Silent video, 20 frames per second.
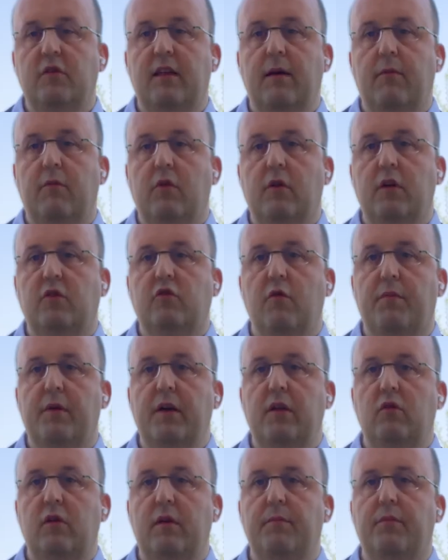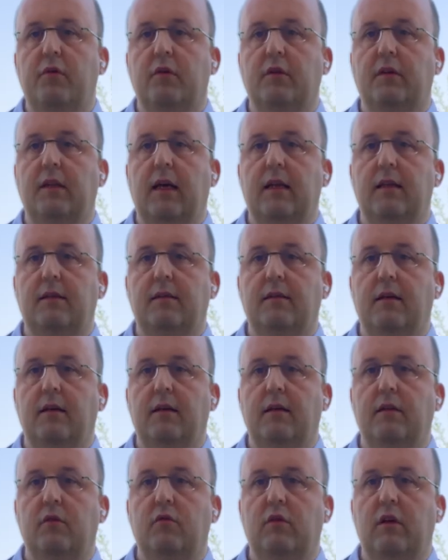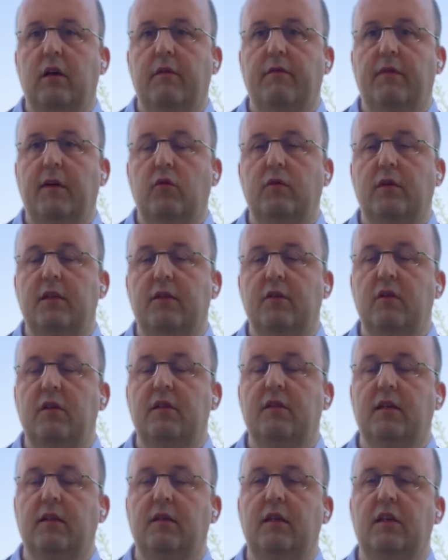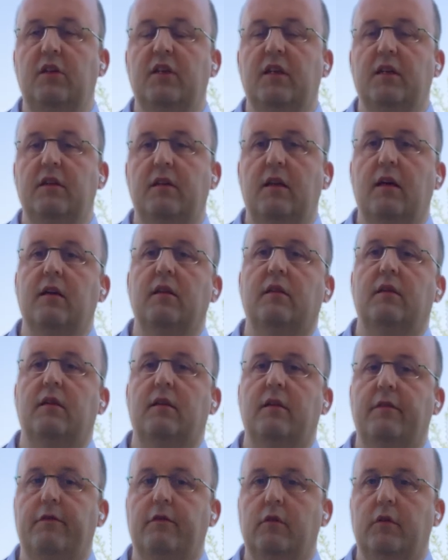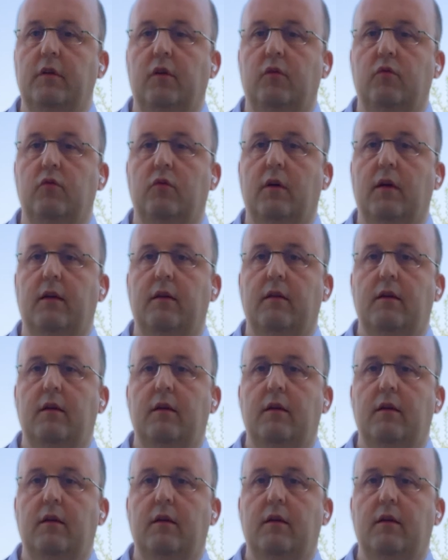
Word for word: stiamo riscoprendo l'importanza di una valutazione strategica della catena di fornitura.